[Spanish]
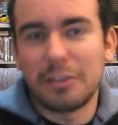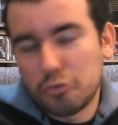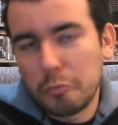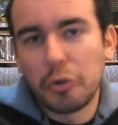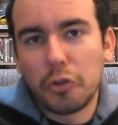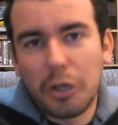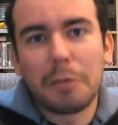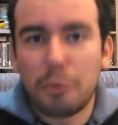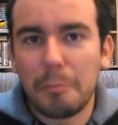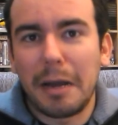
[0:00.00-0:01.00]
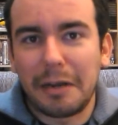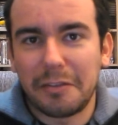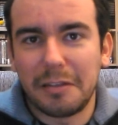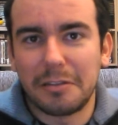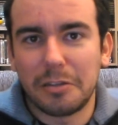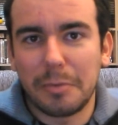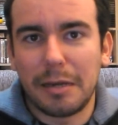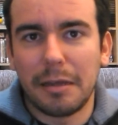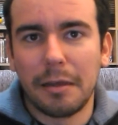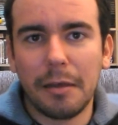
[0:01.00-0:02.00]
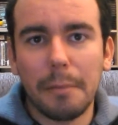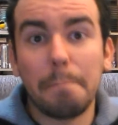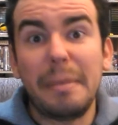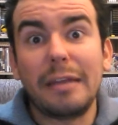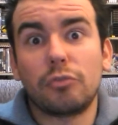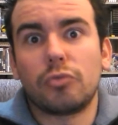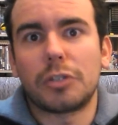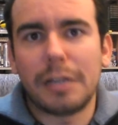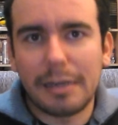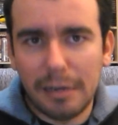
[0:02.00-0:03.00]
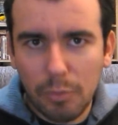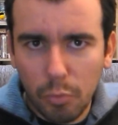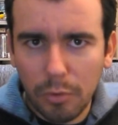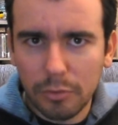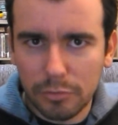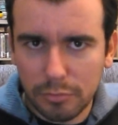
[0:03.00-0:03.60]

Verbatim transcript: Estoy poniendo ejemplos más recientes, ¿vale? Virtues la Reward.